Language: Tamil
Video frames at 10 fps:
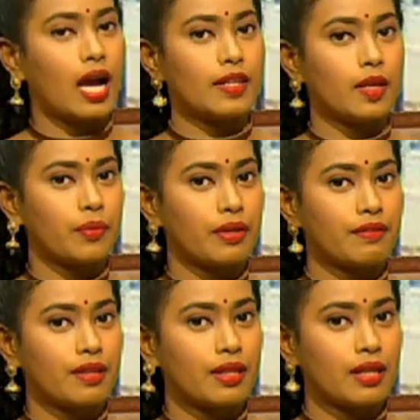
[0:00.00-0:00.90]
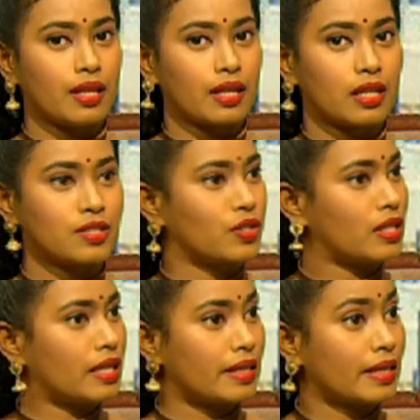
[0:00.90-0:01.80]
அதே போல் வந்து நீங்கள்
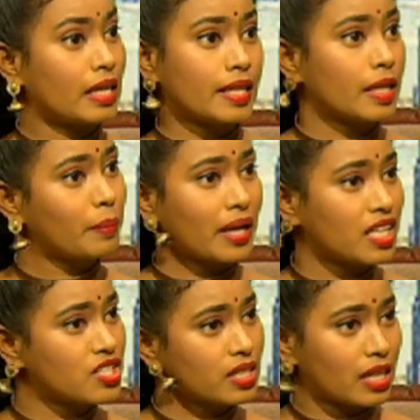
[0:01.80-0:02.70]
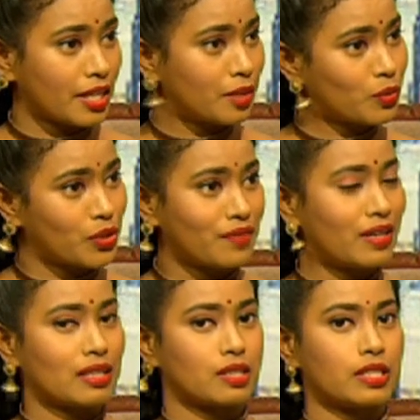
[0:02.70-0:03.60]
சொல்லியிருந்தீர்கள் நிறைய பயிற்சிகளையும் கூட
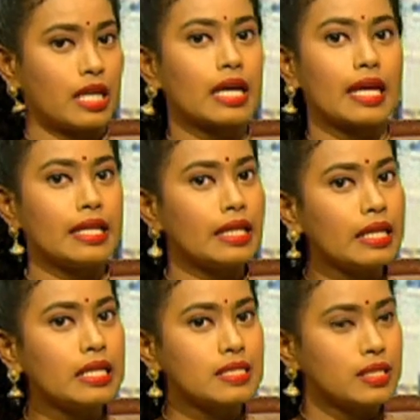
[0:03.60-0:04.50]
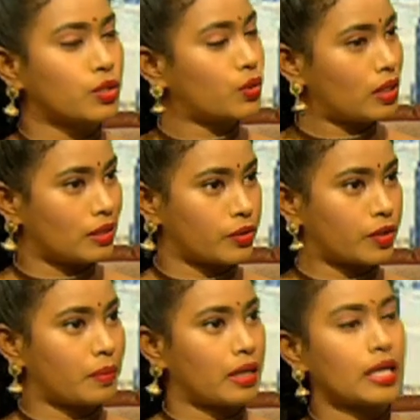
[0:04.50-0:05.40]
வழங்குவதாக என்னென்ன சிறு தொழில்
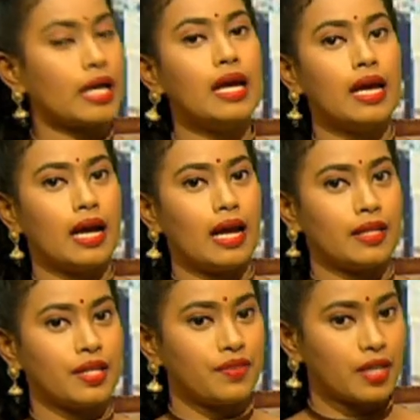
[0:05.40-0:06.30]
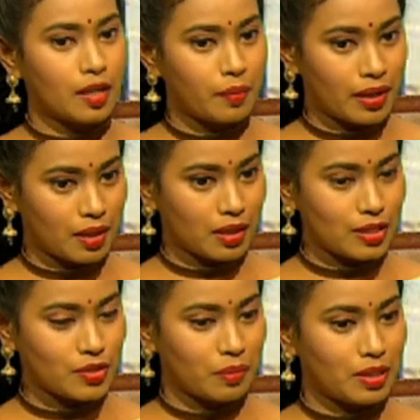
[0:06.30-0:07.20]
தொடர்பாக அல்லது
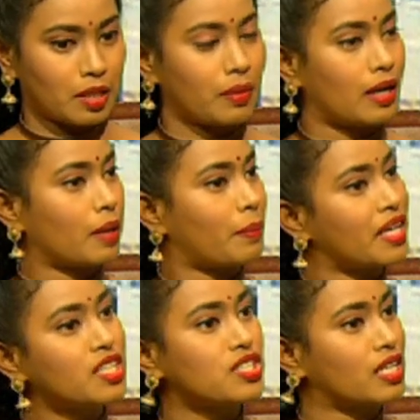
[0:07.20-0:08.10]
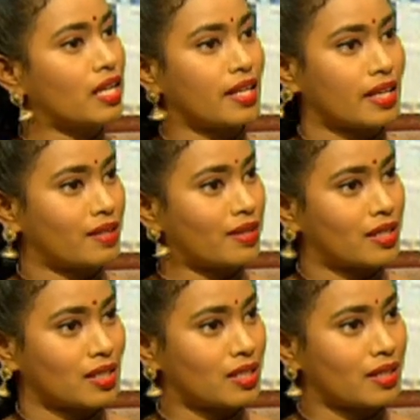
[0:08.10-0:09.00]
வியாபாரங்கள் சம்பந்தமான பயிற்சிகளை நீங்கள்
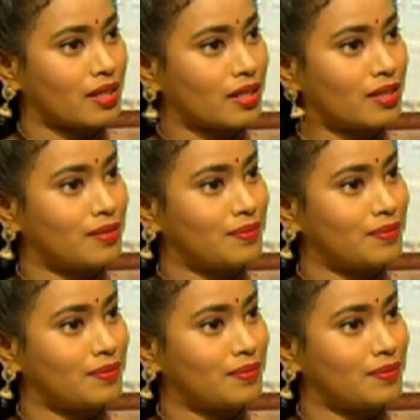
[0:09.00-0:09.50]
வழங்குகிறீர்கள்